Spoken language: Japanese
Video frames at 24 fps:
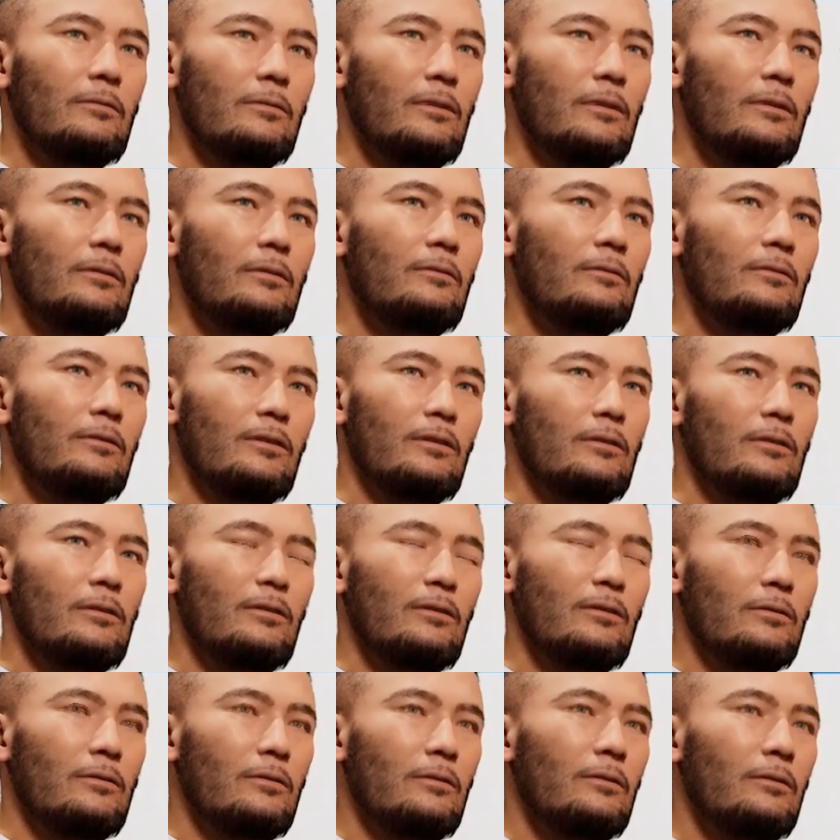まあ、
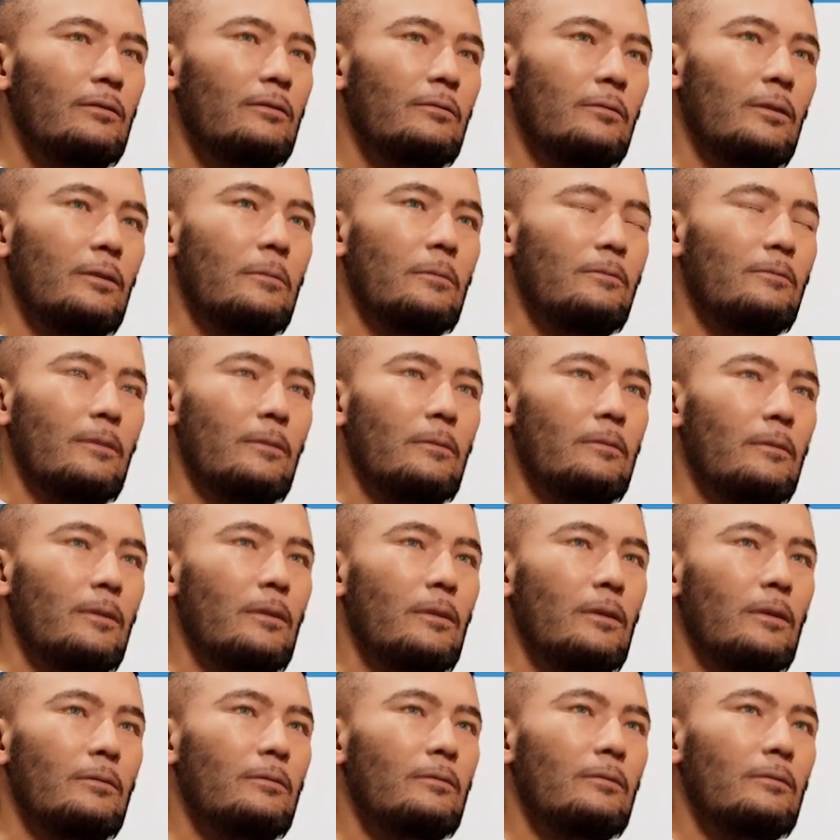エヌディーアイ であれば、
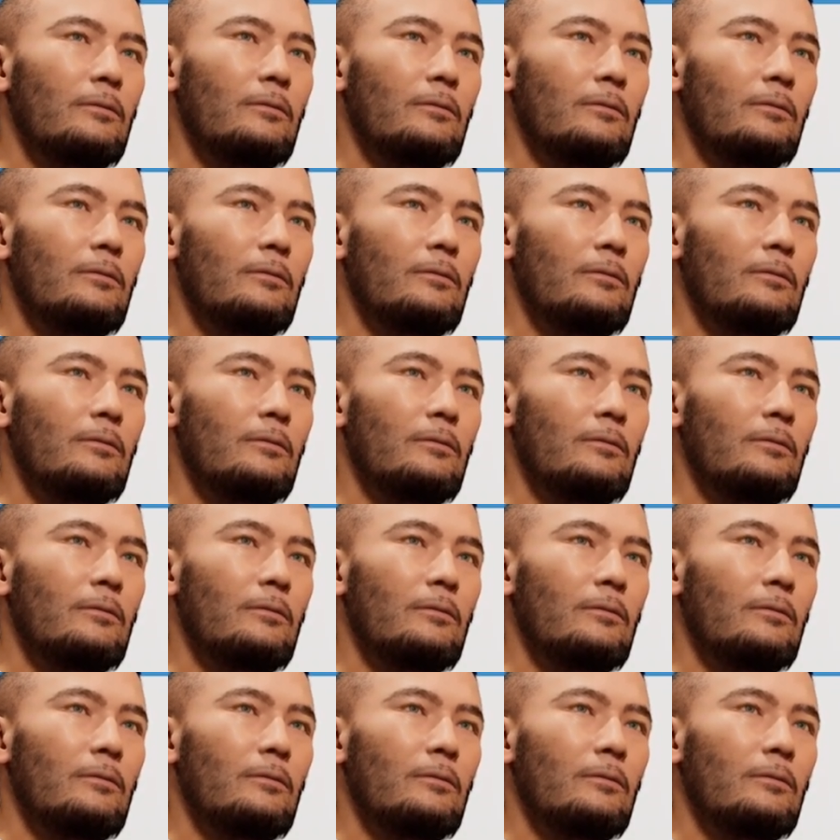まあ、